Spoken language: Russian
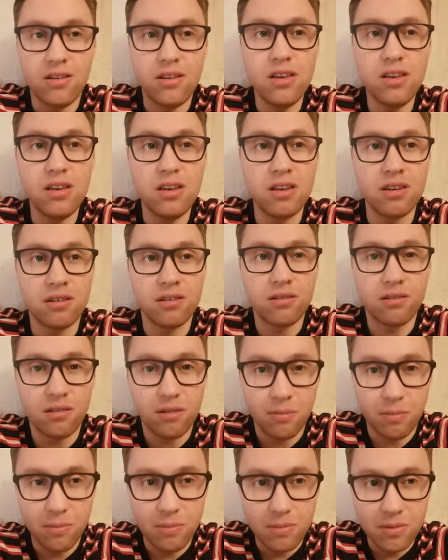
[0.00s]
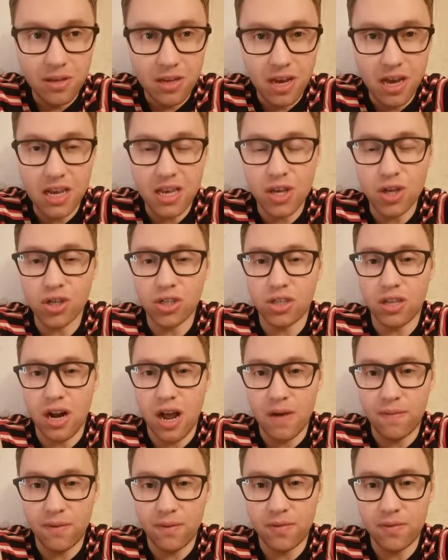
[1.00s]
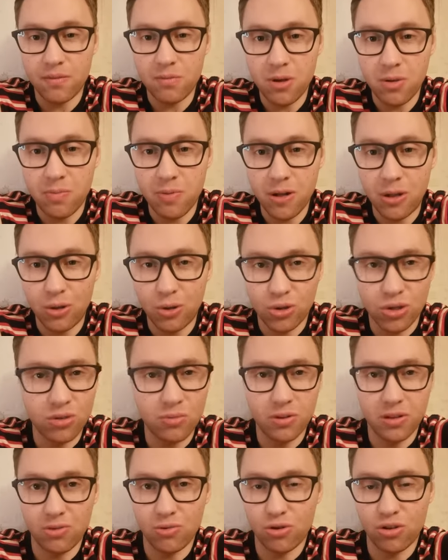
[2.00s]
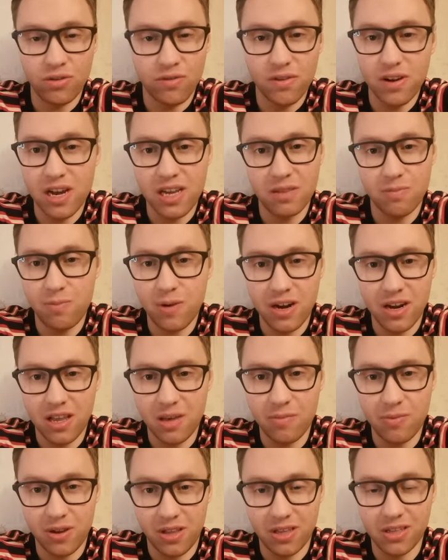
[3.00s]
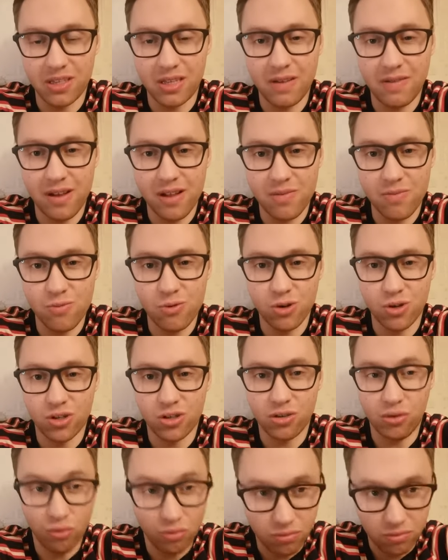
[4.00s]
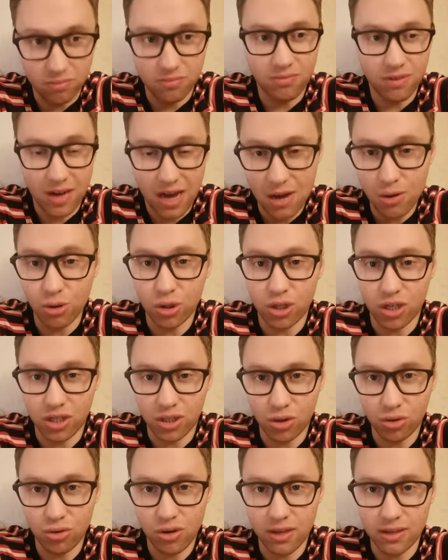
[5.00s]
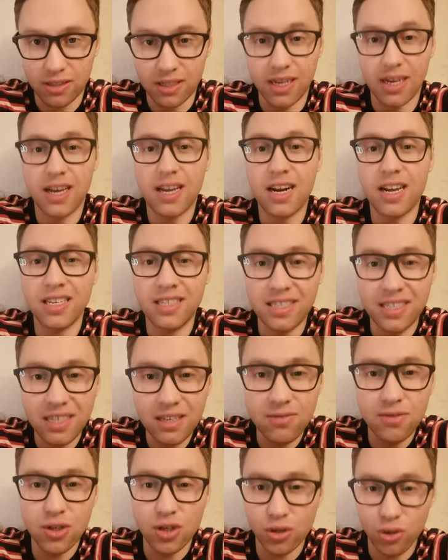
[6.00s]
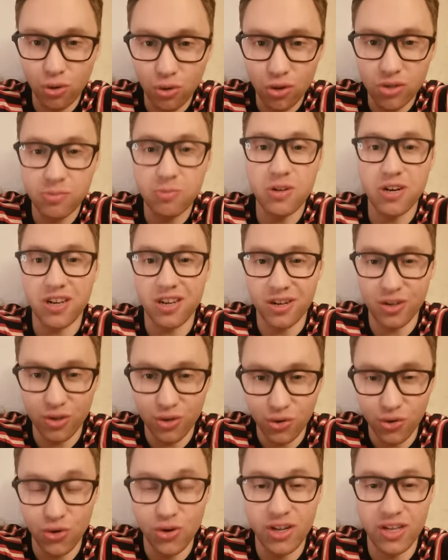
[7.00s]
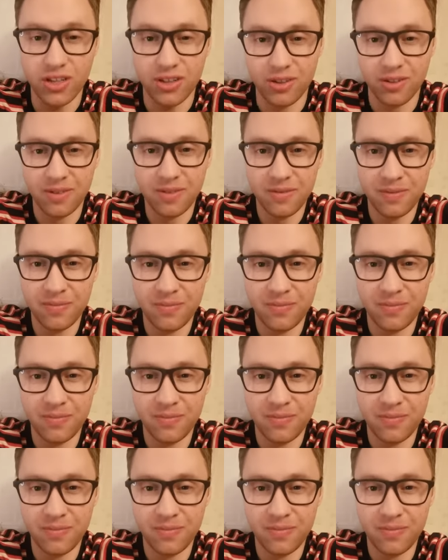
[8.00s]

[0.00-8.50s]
и Никаких штрафов им не положено, потому что в гайд-парке протестовать можно. Ну, хорошая ситуация. Красиво Шлосберг разрулил.